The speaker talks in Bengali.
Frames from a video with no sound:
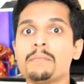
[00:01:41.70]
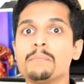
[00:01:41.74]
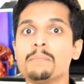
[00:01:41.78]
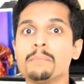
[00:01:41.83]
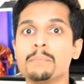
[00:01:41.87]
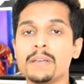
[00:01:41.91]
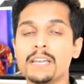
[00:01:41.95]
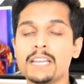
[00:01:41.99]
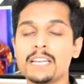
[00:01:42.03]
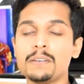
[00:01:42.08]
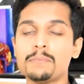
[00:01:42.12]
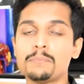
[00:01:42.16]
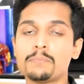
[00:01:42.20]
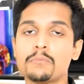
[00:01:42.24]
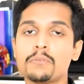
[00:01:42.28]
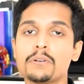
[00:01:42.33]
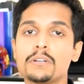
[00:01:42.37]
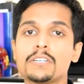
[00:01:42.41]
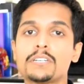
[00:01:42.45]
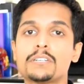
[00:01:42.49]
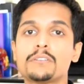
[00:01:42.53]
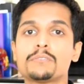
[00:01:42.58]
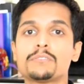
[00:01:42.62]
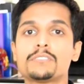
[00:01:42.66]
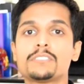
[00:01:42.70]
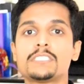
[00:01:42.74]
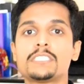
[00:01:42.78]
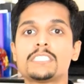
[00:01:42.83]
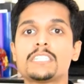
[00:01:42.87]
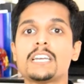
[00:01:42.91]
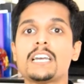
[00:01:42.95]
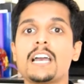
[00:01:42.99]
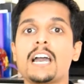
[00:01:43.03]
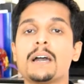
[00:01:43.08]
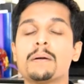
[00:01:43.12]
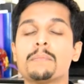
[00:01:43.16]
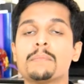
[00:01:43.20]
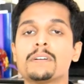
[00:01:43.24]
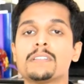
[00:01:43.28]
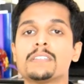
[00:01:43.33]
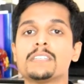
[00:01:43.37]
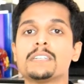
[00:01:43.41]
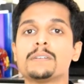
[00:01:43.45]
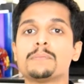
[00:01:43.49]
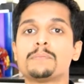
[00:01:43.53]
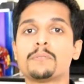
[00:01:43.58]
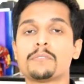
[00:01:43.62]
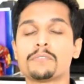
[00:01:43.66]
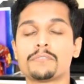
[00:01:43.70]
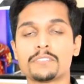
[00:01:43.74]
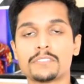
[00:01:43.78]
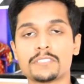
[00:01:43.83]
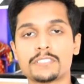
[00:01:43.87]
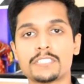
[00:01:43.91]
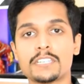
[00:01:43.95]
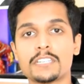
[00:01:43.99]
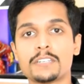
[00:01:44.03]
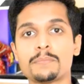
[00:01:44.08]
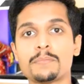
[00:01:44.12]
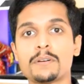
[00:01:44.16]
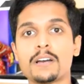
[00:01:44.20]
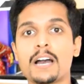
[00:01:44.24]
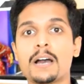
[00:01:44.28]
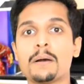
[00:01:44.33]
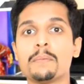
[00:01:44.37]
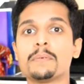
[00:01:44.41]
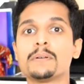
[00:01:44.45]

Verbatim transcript: মেইন পয়েন্ট হচ্ছে আমাদের প্রফেসর বা